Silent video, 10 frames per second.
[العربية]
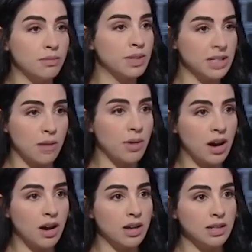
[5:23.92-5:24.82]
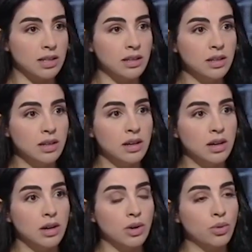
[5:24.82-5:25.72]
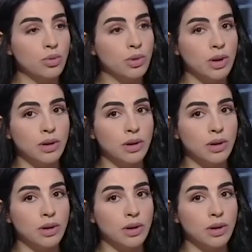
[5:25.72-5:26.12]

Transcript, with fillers: بتعب على حالي وكنت